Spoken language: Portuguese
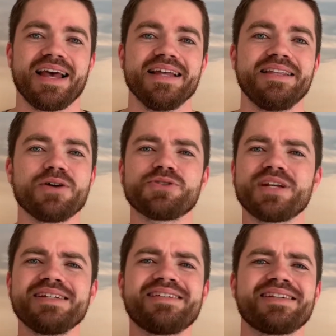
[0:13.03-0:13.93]
Deus
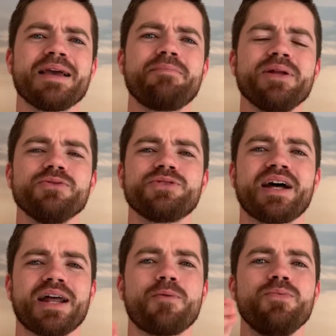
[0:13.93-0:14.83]
ele sempre nos
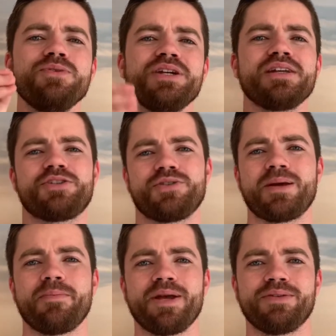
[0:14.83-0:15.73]
dará um
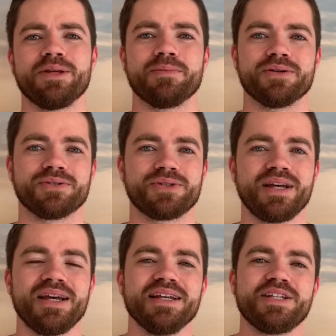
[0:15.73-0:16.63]
direcionamento, irmãos.
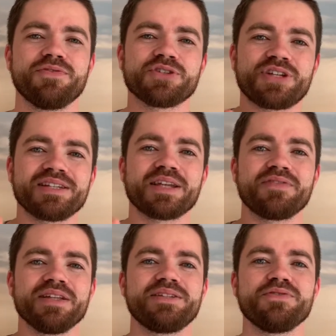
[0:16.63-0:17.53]
Se você está
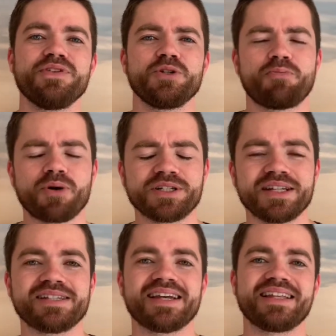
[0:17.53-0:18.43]
vendo esse vídeo, pode
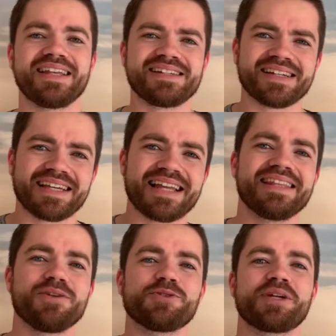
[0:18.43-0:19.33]
ter certeza que é
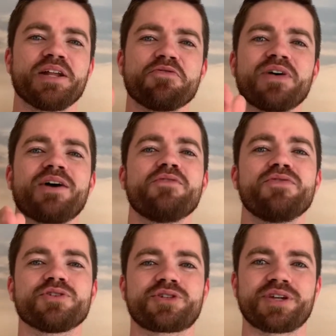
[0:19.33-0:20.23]
Deus querendo falar com
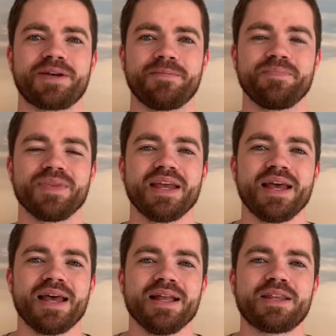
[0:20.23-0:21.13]
você.
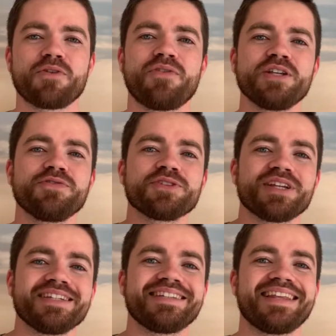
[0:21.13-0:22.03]
Talvez você
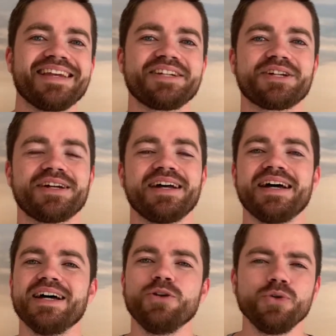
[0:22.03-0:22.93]
esteja
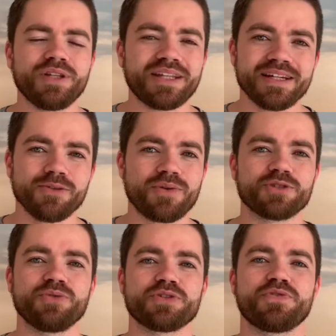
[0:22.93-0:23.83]
lutando com as
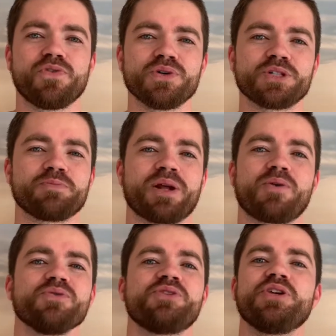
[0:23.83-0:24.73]
suas forças para
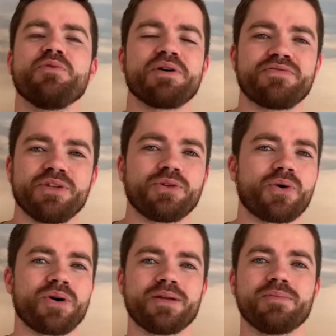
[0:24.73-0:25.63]
conseguir uma
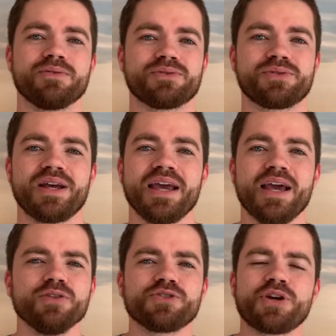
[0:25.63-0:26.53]
vitória, irmãos.
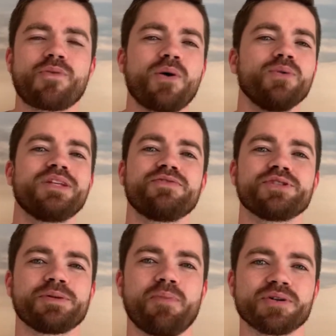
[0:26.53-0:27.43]
Eu não sei qual luta
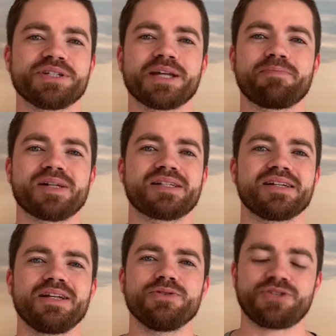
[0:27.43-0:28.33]
você possa estar
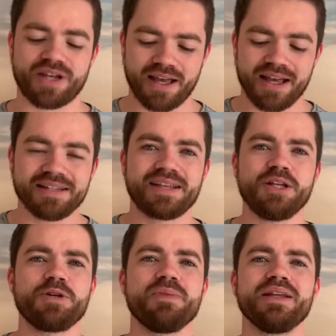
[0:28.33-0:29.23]
passando, se é
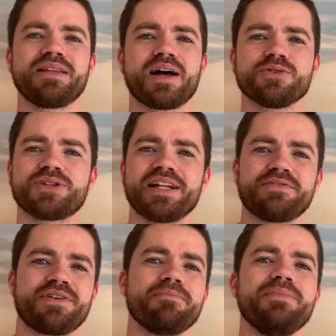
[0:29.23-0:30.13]
sentimental, se é na
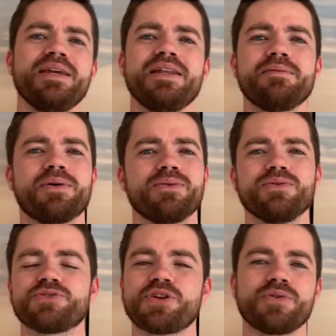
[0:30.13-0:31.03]
família, irmão. Eu
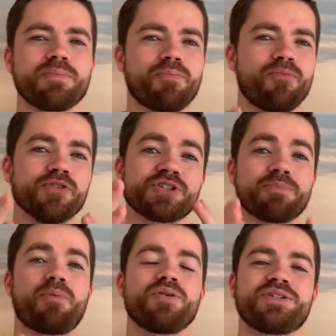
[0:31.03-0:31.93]
não sei o que você
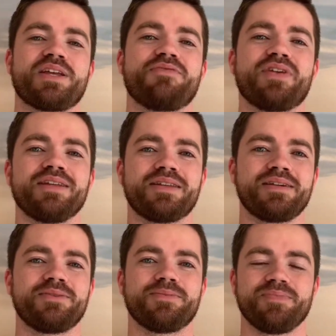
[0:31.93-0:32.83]
pode estar
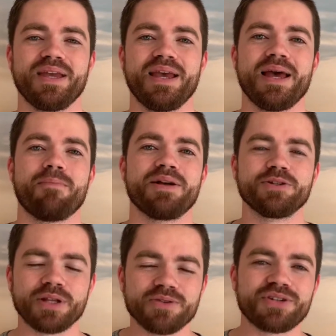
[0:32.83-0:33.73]
enfrentando. Mas eu
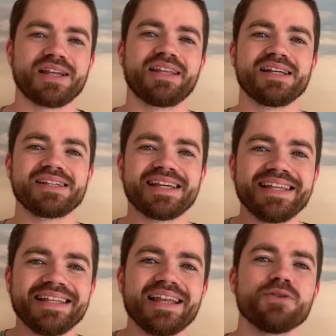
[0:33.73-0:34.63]
tenho certeza que
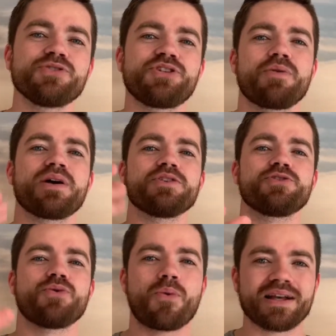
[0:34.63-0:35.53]
Deus te
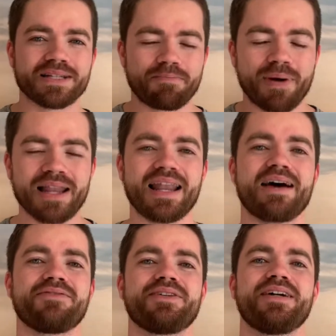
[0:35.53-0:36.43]
alcançou com essa
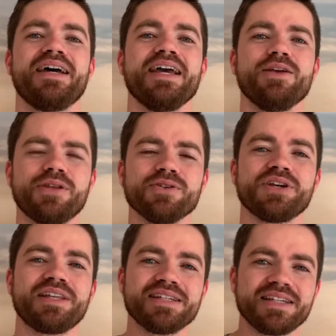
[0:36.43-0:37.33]
palavra e eu tenho
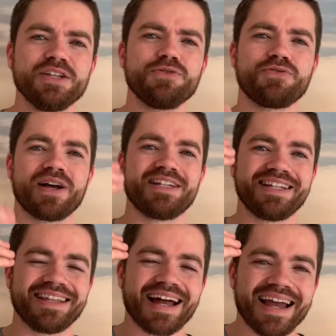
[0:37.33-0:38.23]
certeza que isso vai te
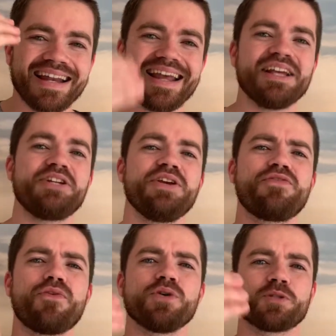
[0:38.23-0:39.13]
dar energia
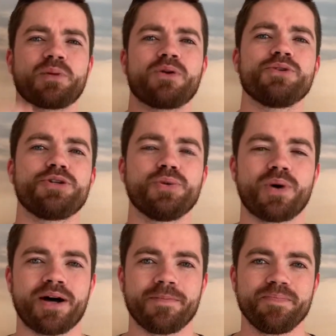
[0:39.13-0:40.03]
e força para
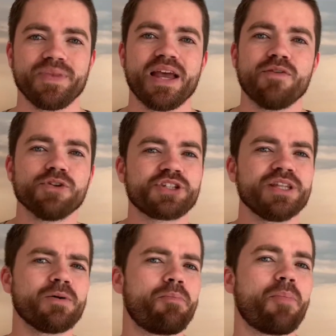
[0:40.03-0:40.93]
continuar. Você
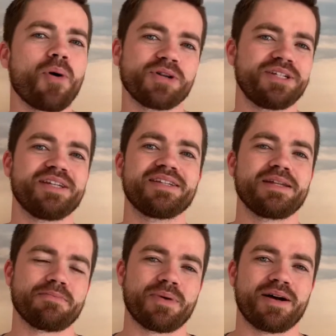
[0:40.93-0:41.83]
não pode
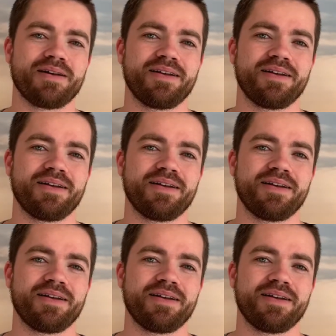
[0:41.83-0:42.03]
desanimar.